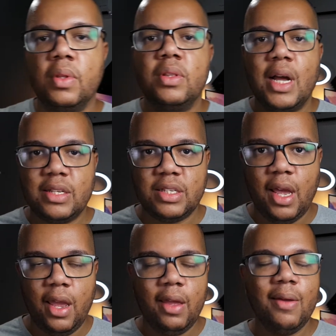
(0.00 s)
Tá
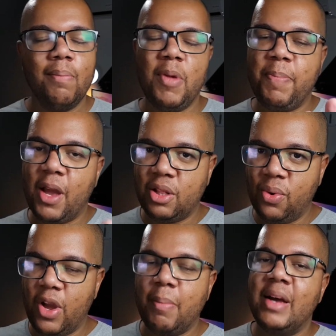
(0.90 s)
sem, me
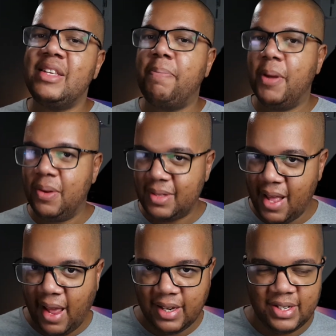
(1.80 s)
perdoem, mas é pelo
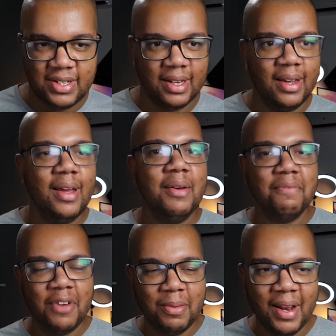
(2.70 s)
teste.
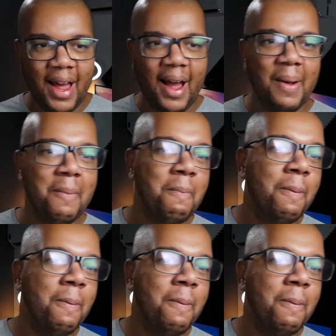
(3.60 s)
Vamos lá.